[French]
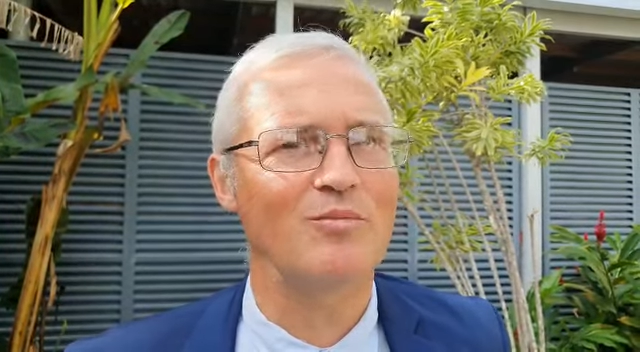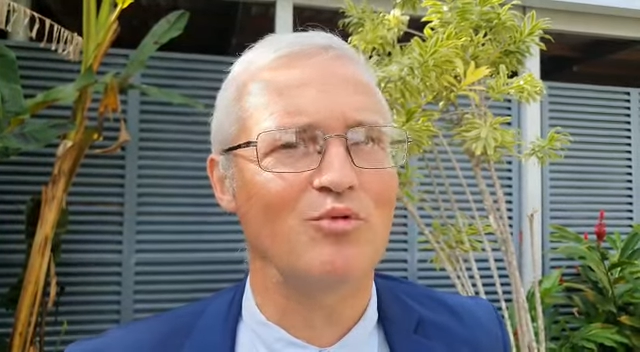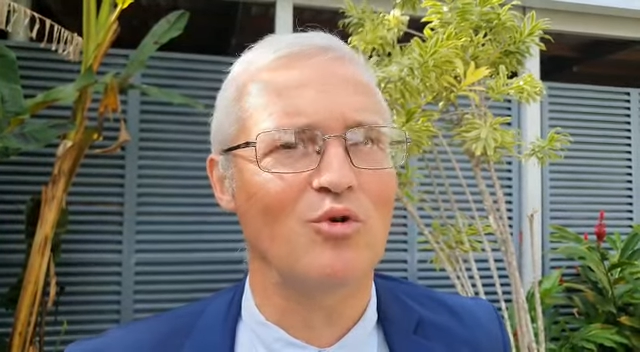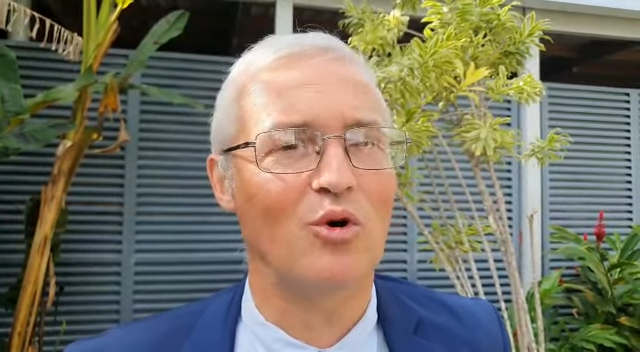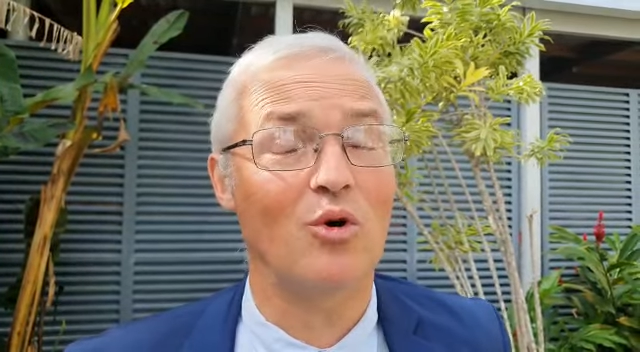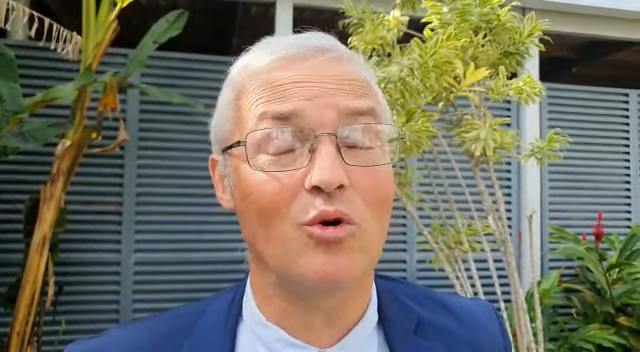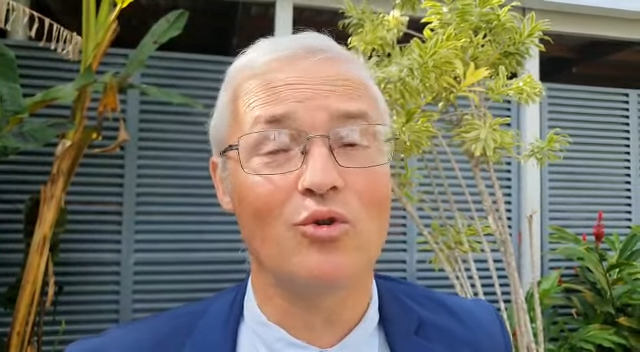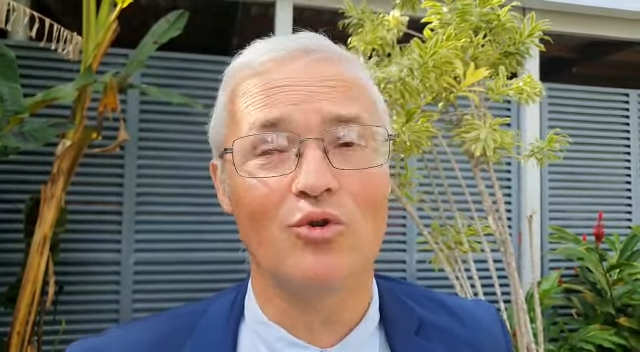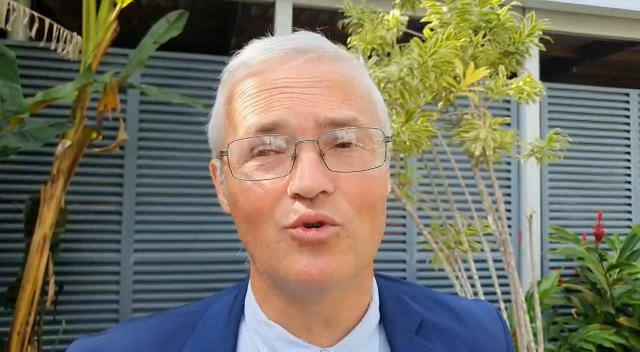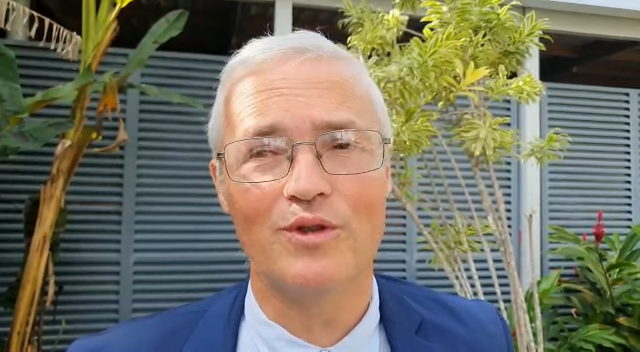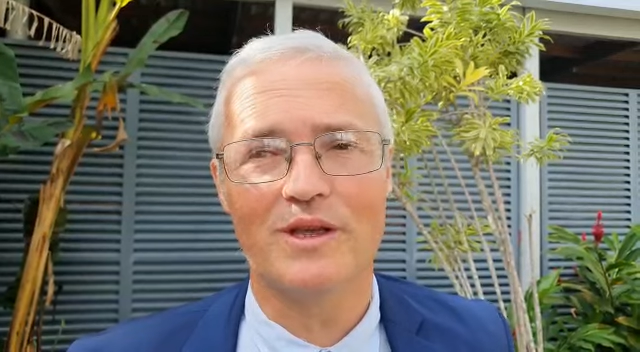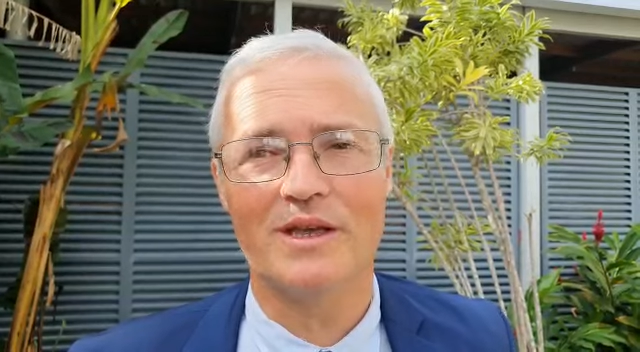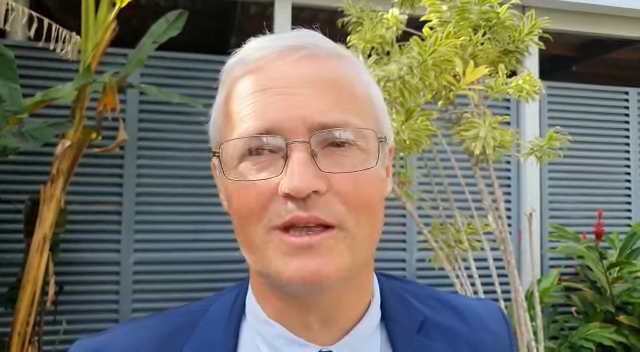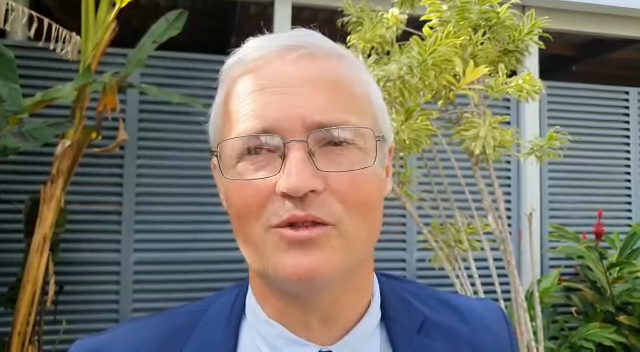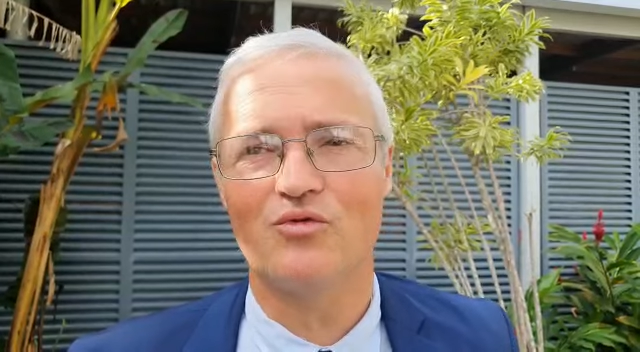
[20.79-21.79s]
pour leur
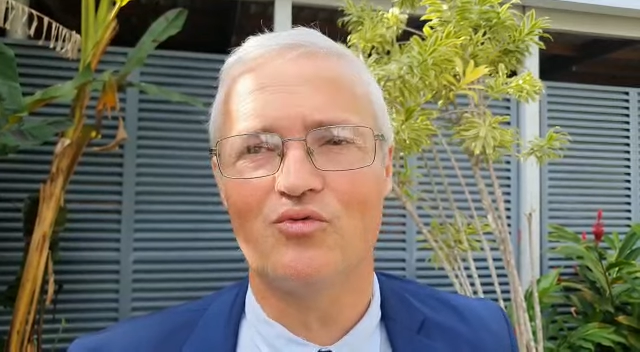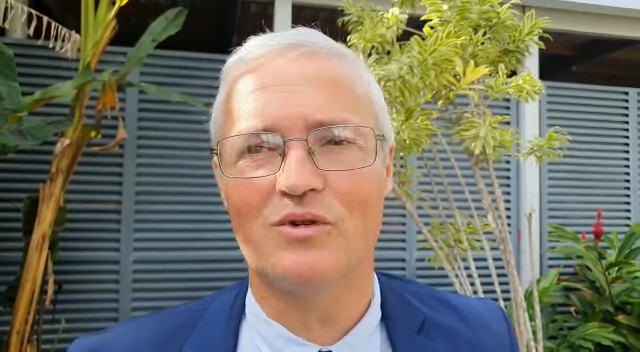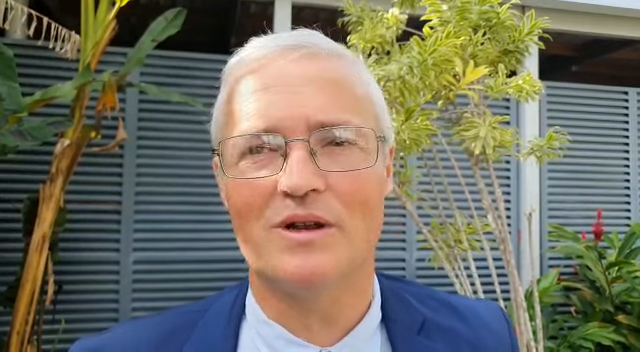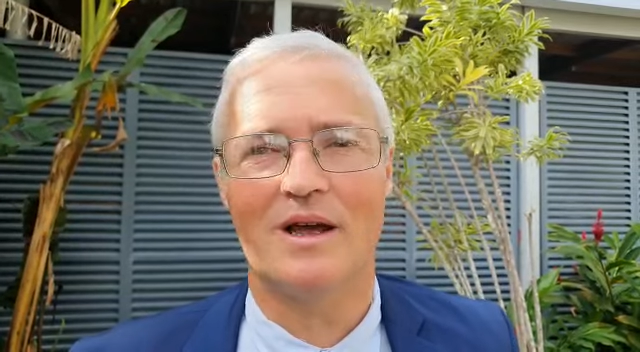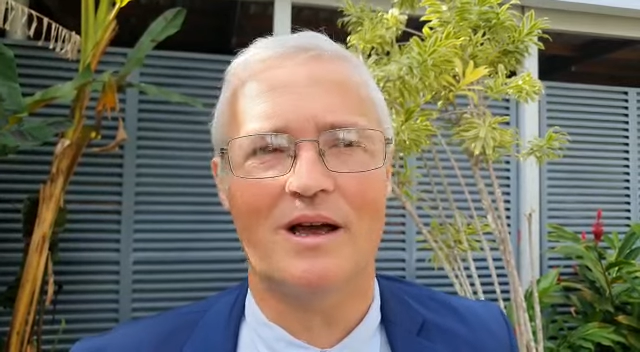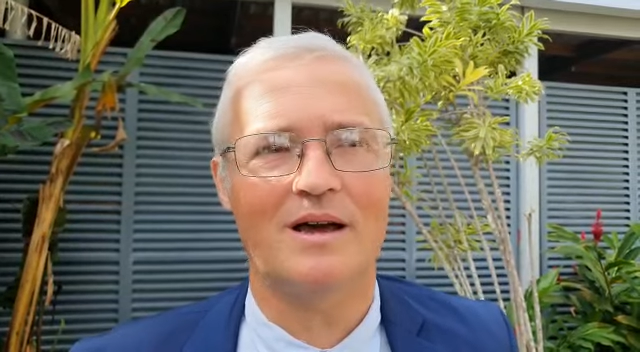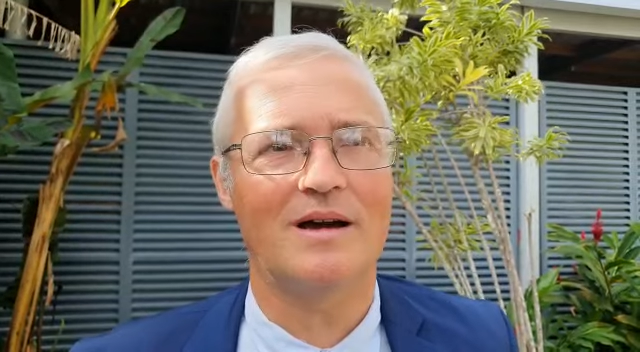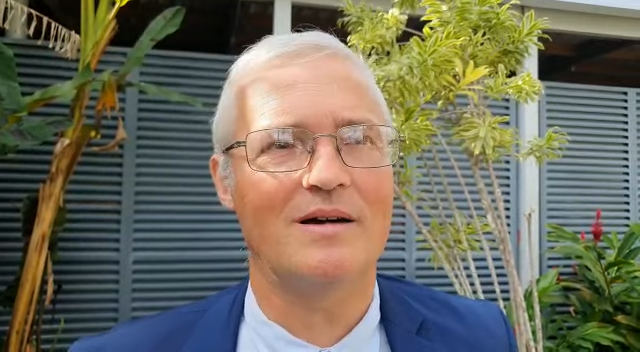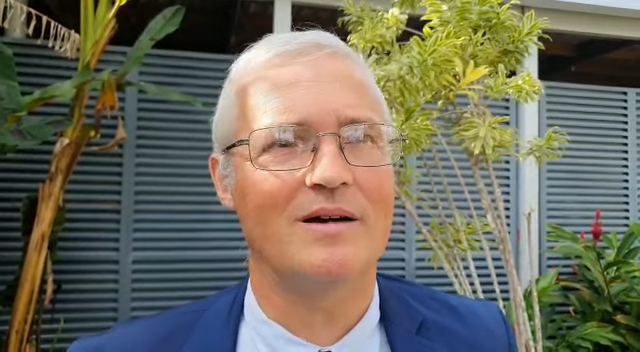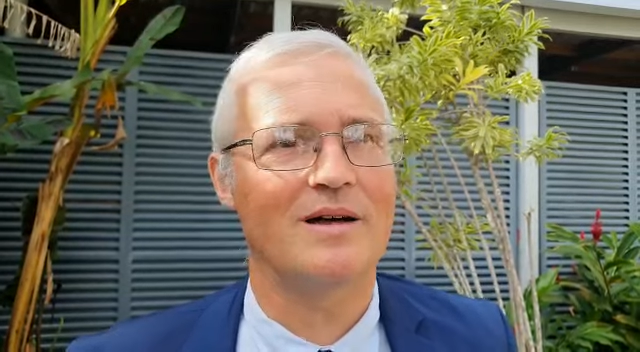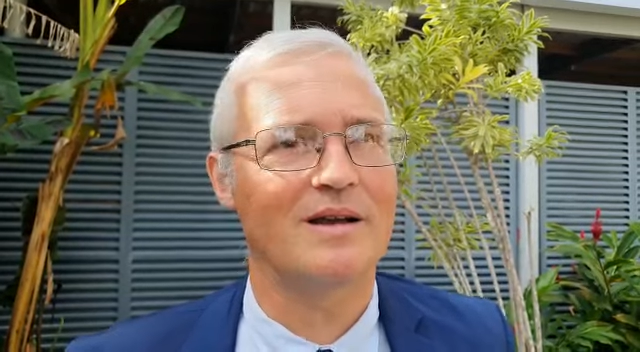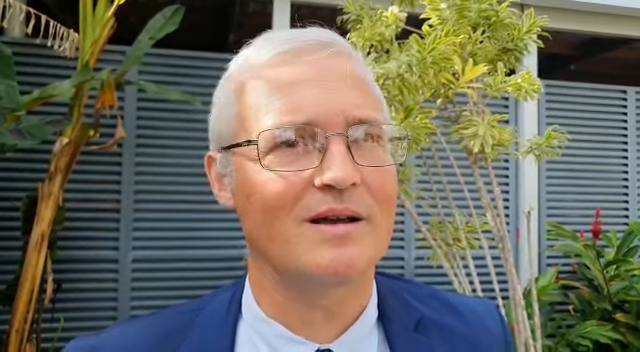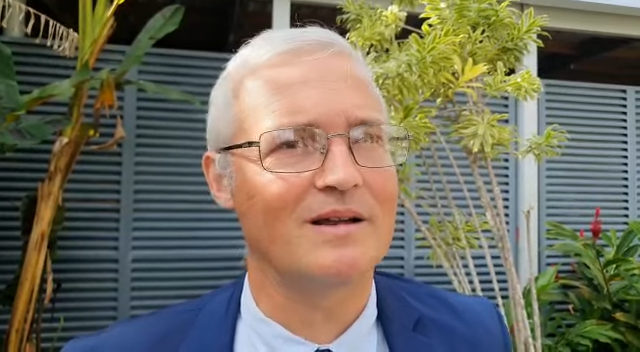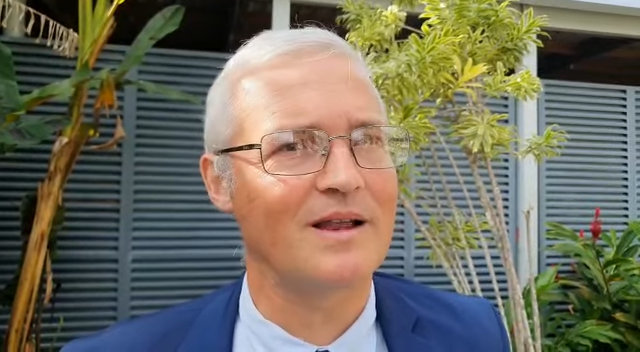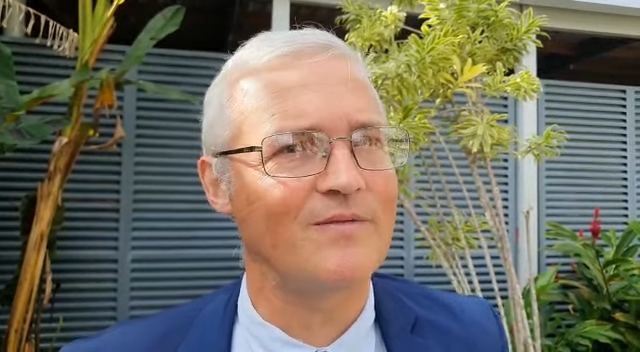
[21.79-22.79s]
redonner toute la,